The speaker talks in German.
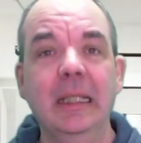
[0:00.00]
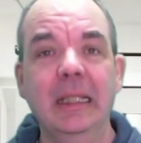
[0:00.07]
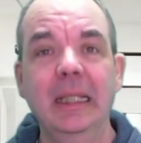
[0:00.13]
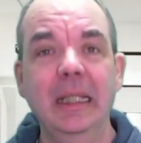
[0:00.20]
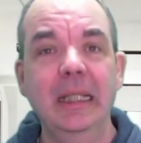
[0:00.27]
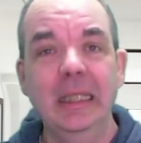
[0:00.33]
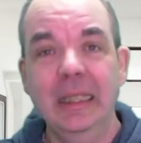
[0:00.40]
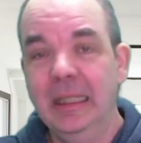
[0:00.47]

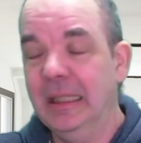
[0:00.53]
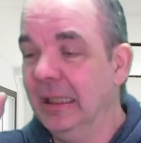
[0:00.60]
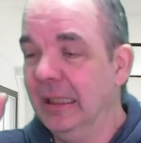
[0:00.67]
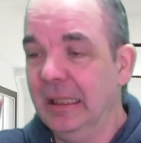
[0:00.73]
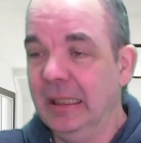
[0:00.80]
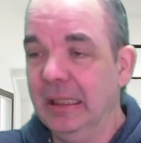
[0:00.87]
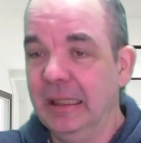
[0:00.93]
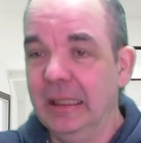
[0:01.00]
Ja?
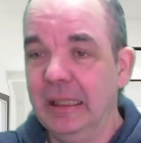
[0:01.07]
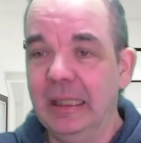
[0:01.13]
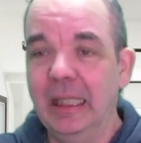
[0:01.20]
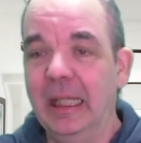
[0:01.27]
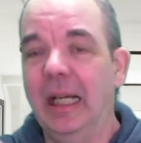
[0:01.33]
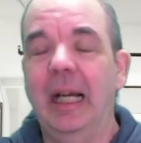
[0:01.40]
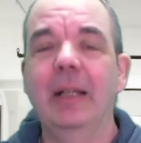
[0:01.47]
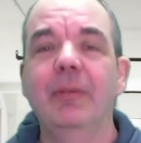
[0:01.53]

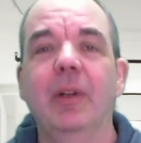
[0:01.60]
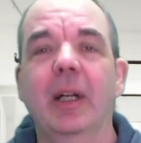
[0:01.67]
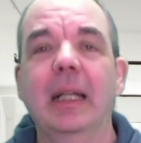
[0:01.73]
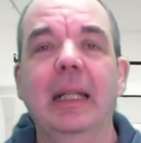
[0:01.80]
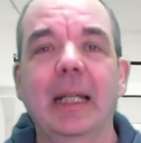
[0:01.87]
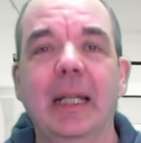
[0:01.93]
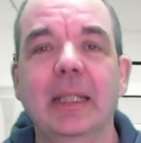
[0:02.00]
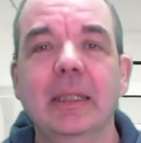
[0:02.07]
Einfach
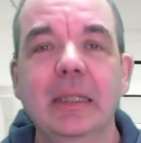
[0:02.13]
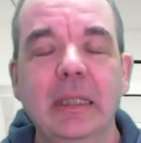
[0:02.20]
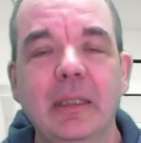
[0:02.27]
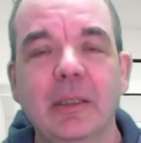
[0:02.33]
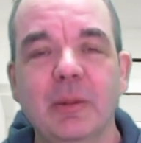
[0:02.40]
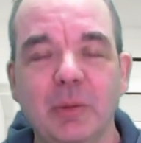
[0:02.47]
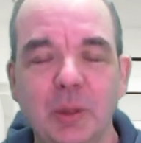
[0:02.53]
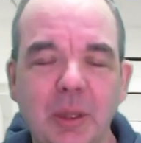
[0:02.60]
klären,
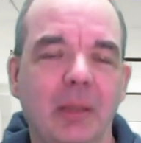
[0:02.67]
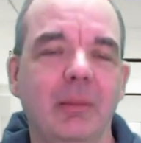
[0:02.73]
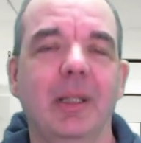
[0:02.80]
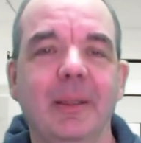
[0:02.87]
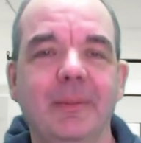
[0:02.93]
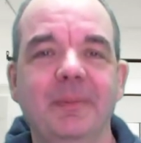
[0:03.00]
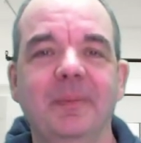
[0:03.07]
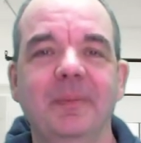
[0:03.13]

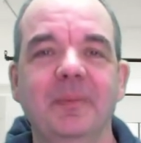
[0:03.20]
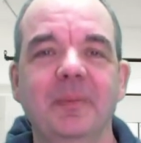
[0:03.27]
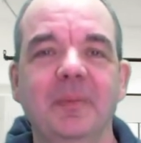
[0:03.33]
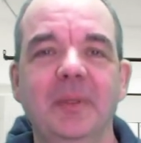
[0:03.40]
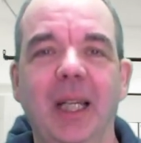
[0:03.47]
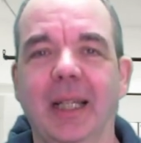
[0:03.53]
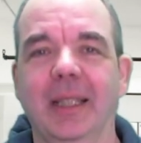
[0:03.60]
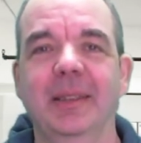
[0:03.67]
wunderbar.
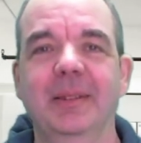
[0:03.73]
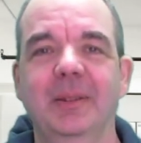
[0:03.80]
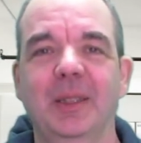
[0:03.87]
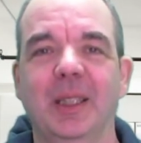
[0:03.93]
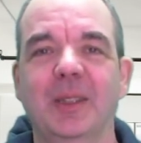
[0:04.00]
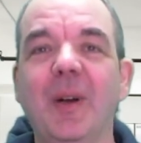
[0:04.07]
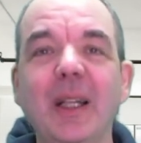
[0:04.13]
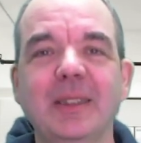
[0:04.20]
Ja,
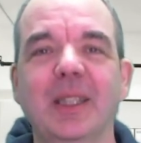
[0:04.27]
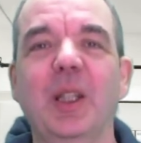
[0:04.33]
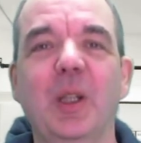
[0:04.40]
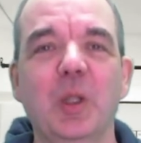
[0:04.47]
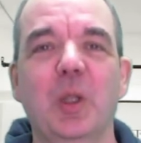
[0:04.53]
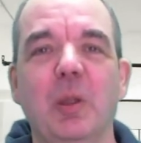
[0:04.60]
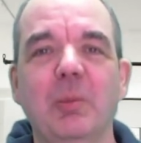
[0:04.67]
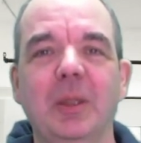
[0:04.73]
das war es dann
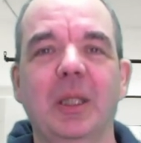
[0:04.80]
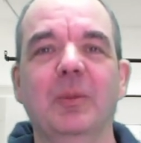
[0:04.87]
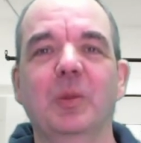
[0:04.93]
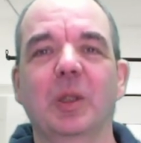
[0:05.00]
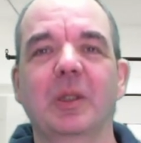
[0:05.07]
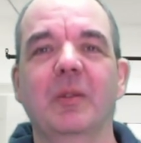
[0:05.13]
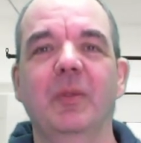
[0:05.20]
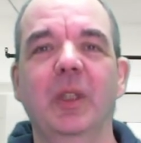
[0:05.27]
auch schon mit dem
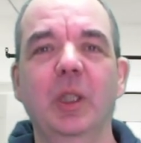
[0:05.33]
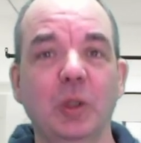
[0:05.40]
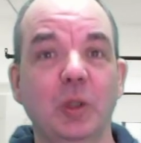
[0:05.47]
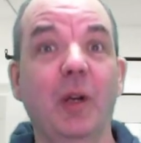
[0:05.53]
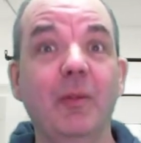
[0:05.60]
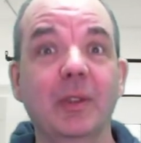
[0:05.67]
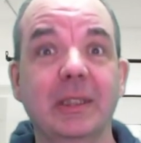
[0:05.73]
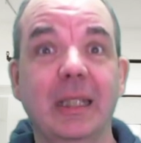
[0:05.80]
kurzen Video. Ich
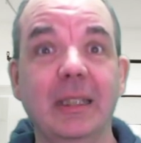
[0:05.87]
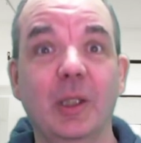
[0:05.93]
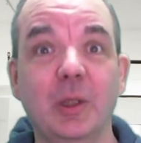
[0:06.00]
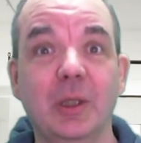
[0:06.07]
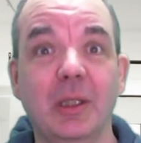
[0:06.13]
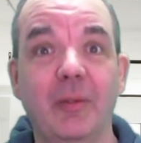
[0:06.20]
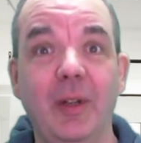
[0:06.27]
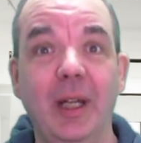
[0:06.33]
hoffe, es hat
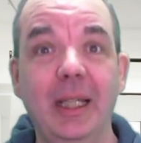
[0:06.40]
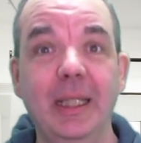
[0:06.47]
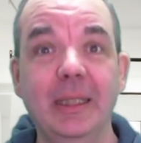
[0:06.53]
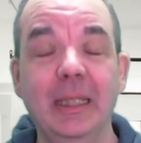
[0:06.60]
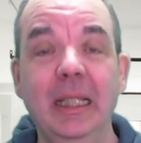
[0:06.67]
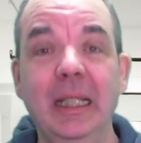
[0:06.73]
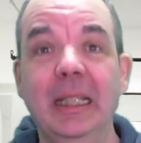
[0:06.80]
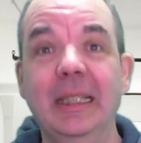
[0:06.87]
euch
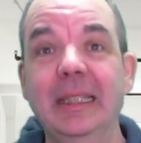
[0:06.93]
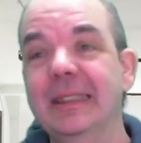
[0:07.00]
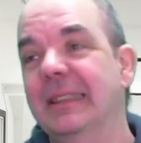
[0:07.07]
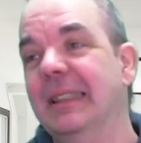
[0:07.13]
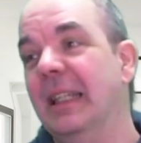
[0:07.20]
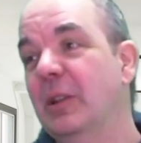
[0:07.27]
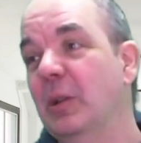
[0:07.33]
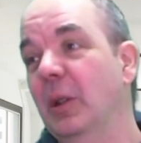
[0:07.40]
gefallen. Ist
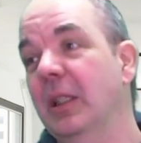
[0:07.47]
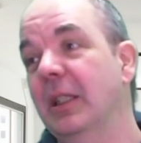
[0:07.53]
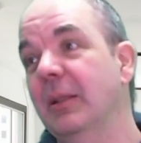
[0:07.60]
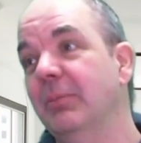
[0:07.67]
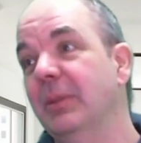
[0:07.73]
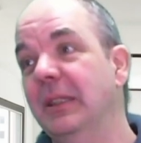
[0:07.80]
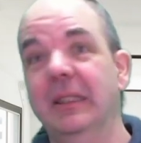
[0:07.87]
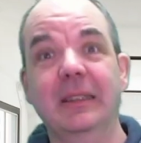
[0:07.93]
natürlich
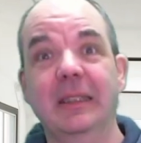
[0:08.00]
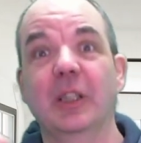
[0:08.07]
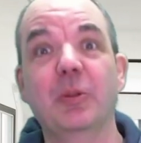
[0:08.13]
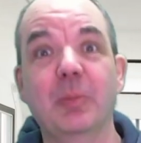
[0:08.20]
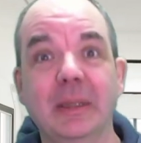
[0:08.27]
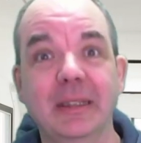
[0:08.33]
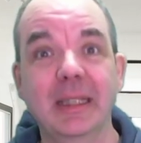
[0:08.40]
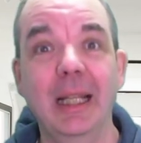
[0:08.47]
ein bisschen sehr
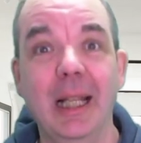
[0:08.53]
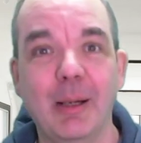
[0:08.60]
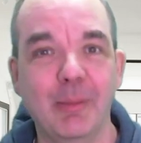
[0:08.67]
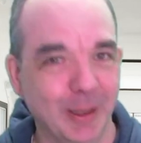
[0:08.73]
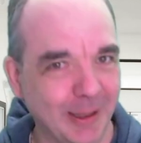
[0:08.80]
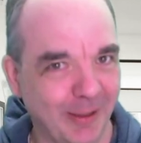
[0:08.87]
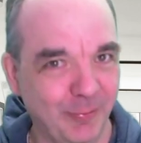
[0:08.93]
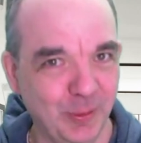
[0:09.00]
speziell,
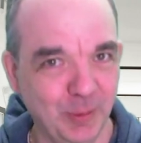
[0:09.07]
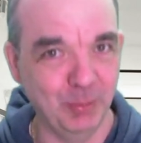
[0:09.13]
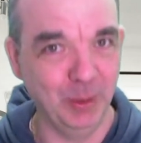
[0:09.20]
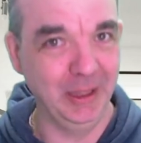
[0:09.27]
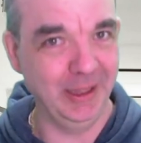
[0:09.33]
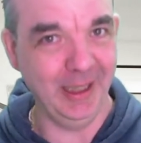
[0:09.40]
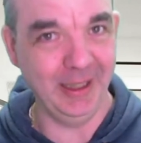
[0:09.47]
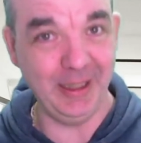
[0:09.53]
aber dafür
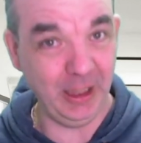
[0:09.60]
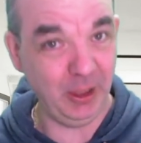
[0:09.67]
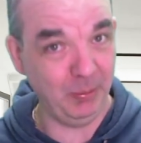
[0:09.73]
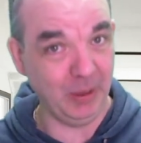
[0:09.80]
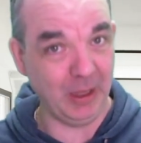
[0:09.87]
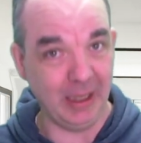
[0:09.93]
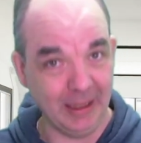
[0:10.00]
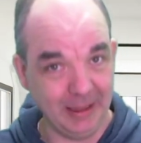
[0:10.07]
bin ich ja
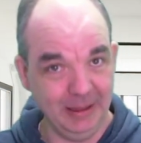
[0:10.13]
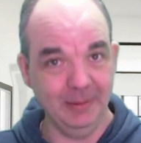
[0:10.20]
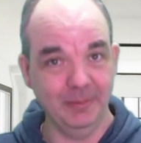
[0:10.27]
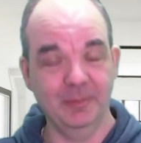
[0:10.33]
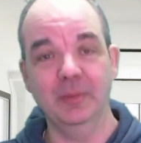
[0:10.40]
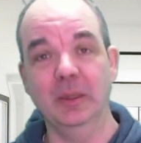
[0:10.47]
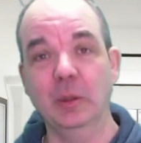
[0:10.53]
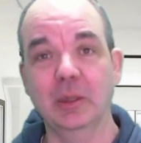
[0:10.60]
Tech-Pilat. Ne?
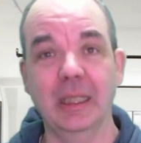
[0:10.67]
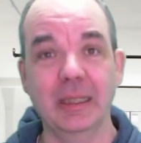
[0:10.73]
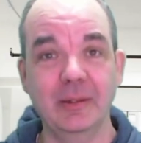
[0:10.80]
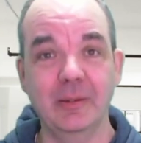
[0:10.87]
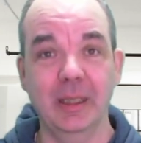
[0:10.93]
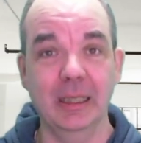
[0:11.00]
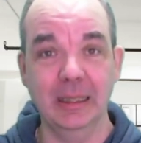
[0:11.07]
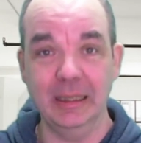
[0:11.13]
Und
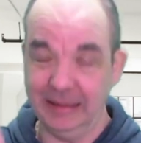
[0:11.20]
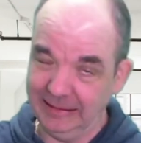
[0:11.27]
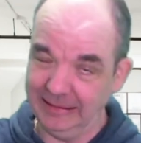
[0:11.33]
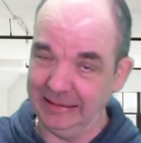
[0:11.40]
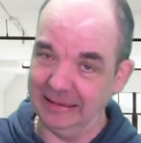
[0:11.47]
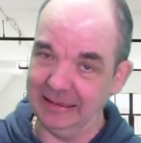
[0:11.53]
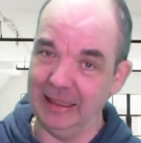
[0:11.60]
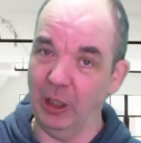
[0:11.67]
deswegen
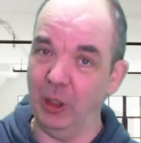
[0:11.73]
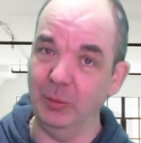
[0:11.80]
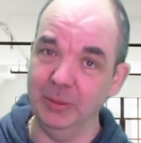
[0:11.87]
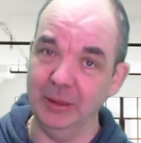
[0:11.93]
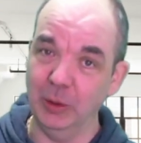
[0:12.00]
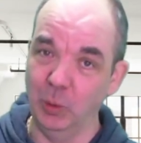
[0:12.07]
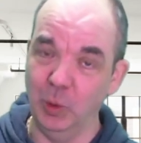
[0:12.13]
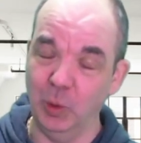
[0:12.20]

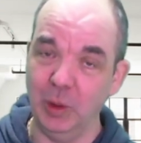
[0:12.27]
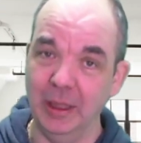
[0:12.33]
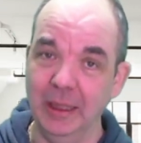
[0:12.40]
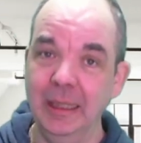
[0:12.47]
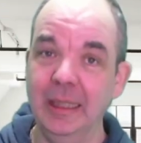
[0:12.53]
Daumen hoch.